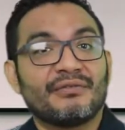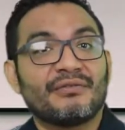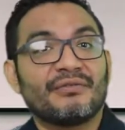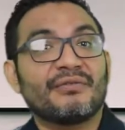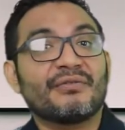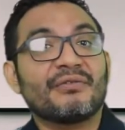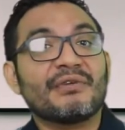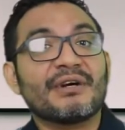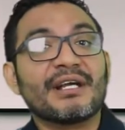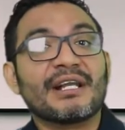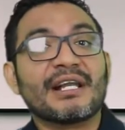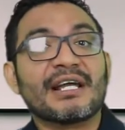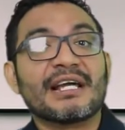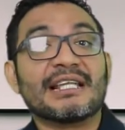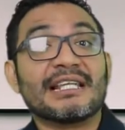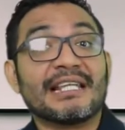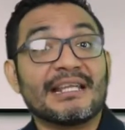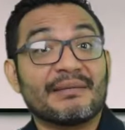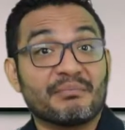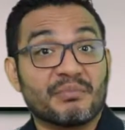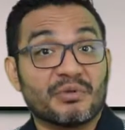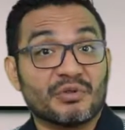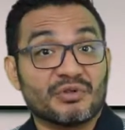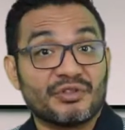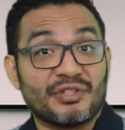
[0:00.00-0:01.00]
fuera
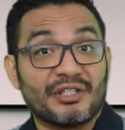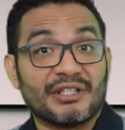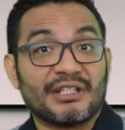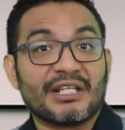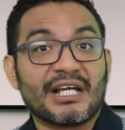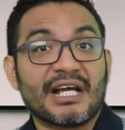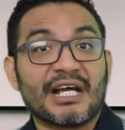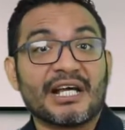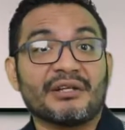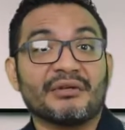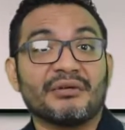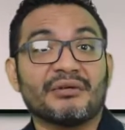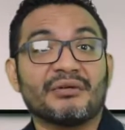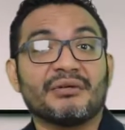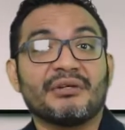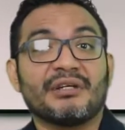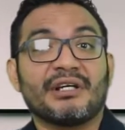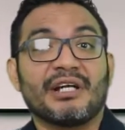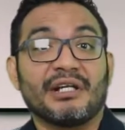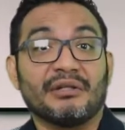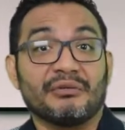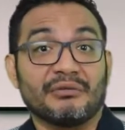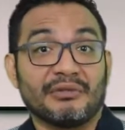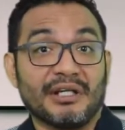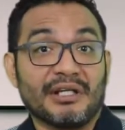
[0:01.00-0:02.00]
depositado
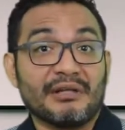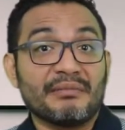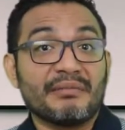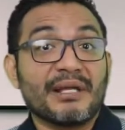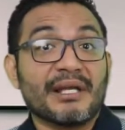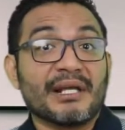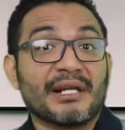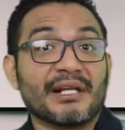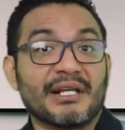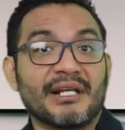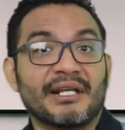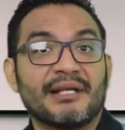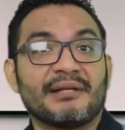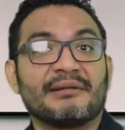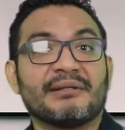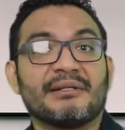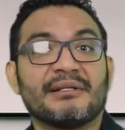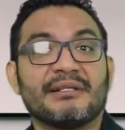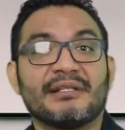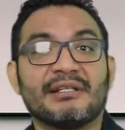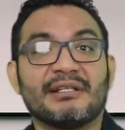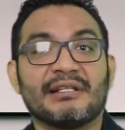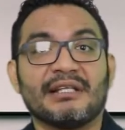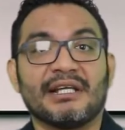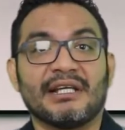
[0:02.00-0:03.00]
en un
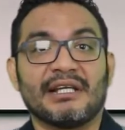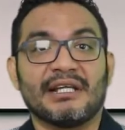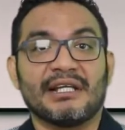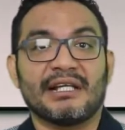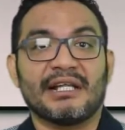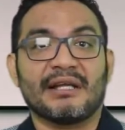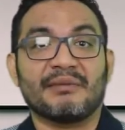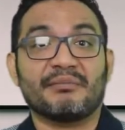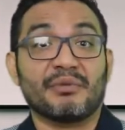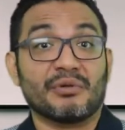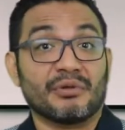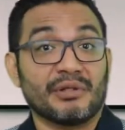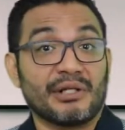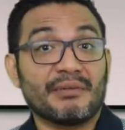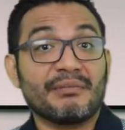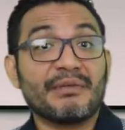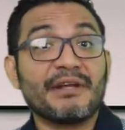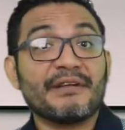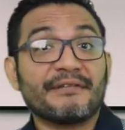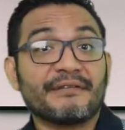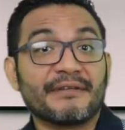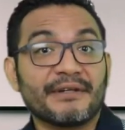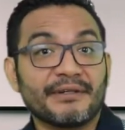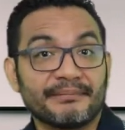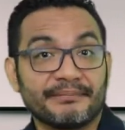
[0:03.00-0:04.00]
albergue de la
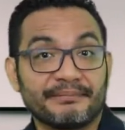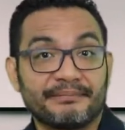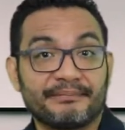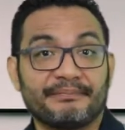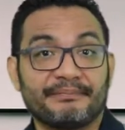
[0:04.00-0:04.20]
PRODEMEFA,